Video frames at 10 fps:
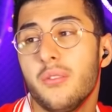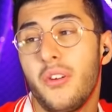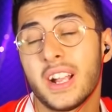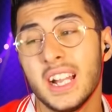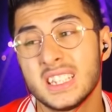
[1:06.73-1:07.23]

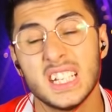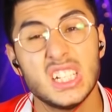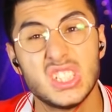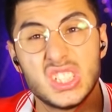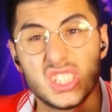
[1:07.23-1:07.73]
Fakat
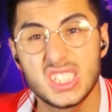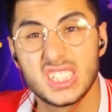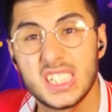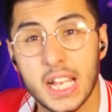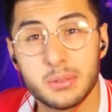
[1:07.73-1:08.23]

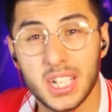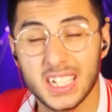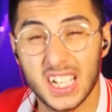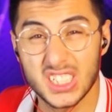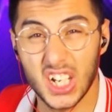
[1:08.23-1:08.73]
Şeymiş
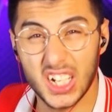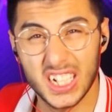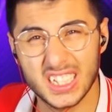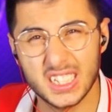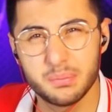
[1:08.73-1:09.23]
arkadaşlar
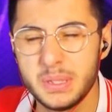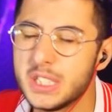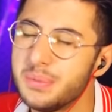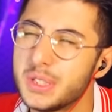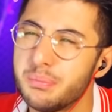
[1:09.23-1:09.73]
ayakları
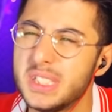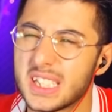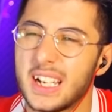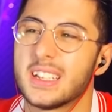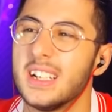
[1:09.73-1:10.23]
pismiş pis
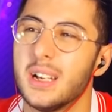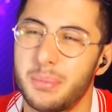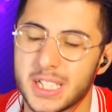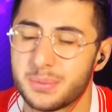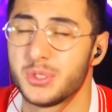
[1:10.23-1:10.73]
ayaklarıyla
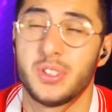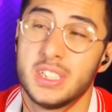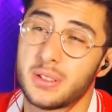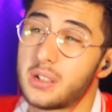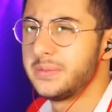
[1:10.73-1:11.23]
basmış ve iz var.